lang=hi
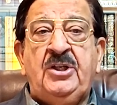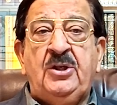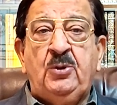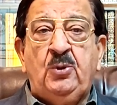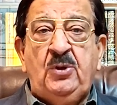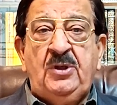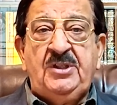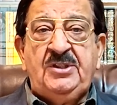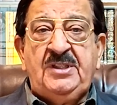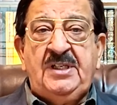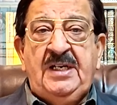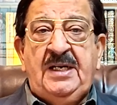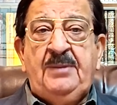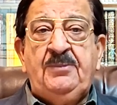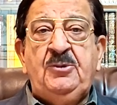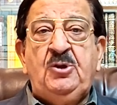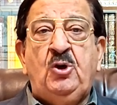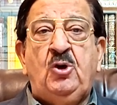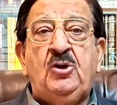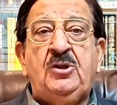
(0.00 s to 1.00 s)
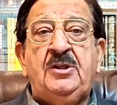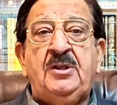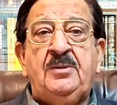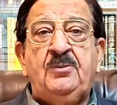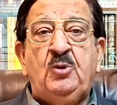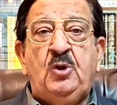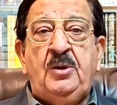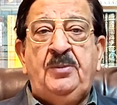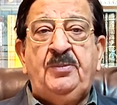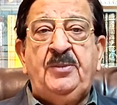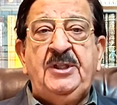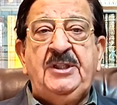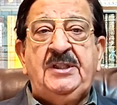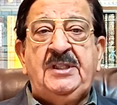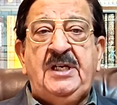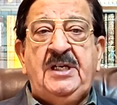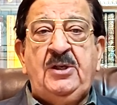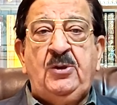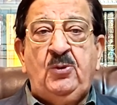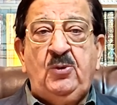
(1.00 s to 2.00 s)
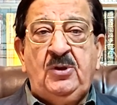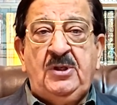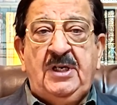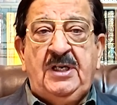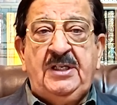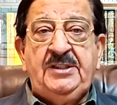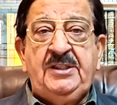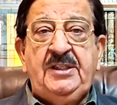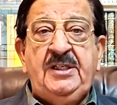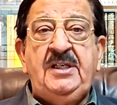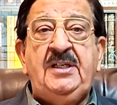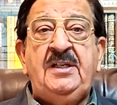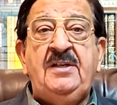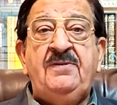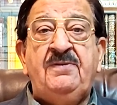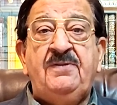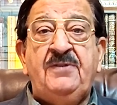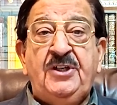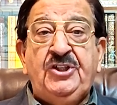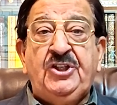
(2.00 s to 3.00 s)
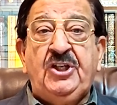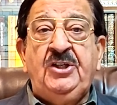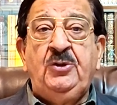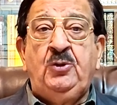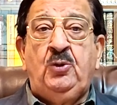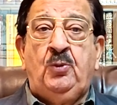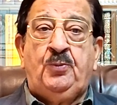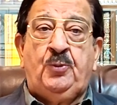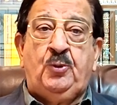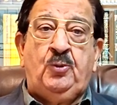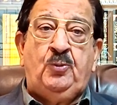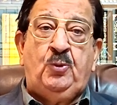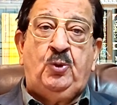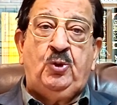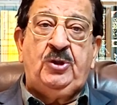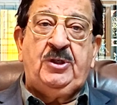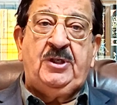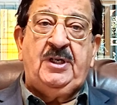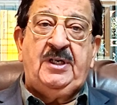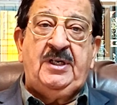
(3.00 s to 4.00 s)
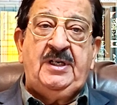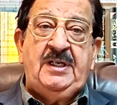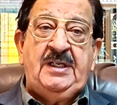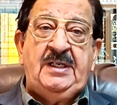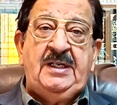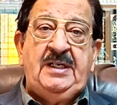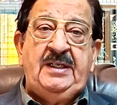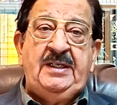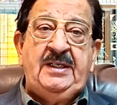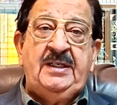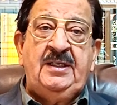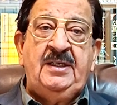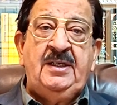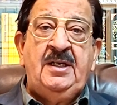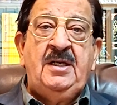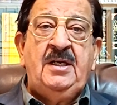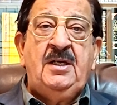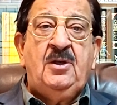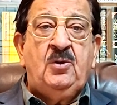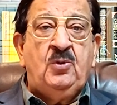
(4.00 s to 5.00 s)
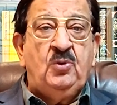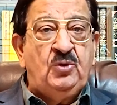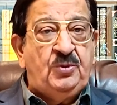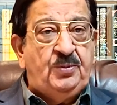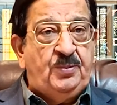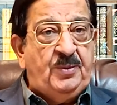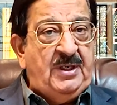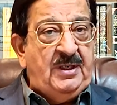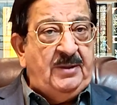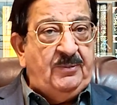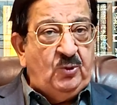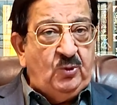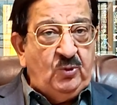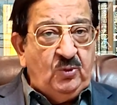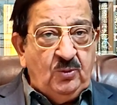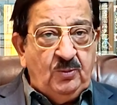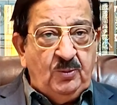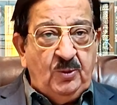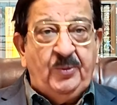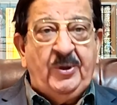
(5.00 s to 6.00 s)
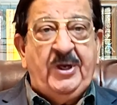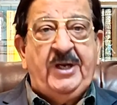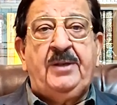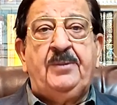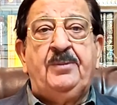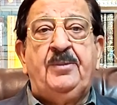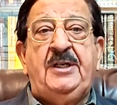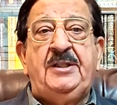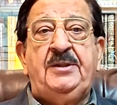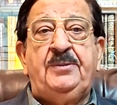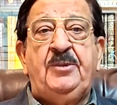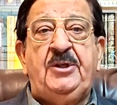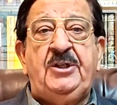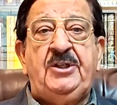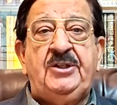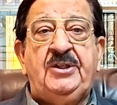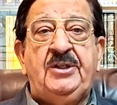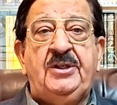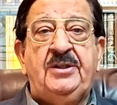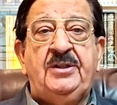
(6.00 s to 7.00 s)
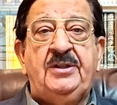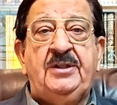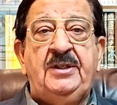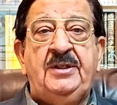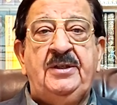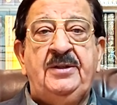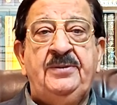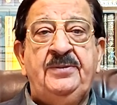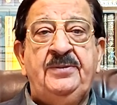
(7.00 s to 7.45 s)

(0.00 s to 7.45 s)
शेखुल इस्लाम डॉक्टर मोहम्मद ताहिर कादरी की विजन को प्रमोट करने के लिए उस पर हम उनको मुबारकबाद पेश करते हैं